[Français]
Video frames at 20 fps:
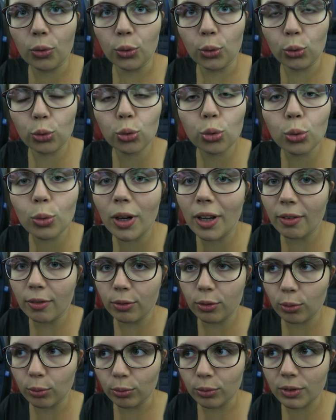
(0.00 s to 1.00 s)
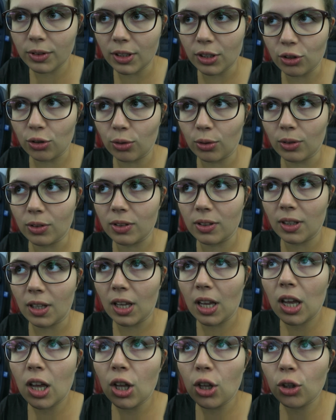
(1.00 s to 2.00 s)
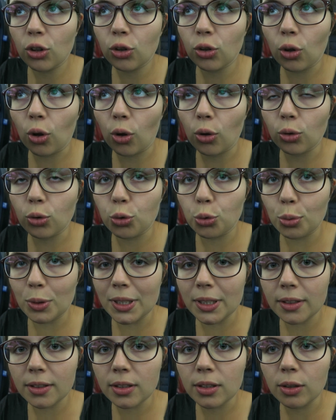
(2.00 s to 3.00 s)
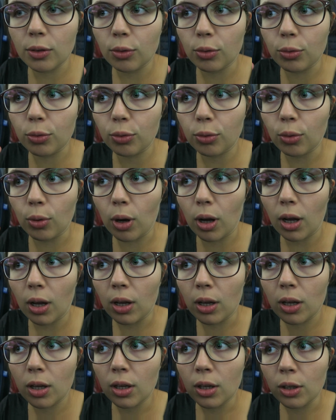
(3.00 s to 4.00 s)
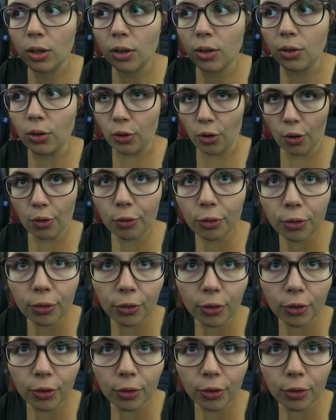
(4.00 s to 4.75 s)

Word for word: de tout l'avion, sachant que c'est 38 x 9.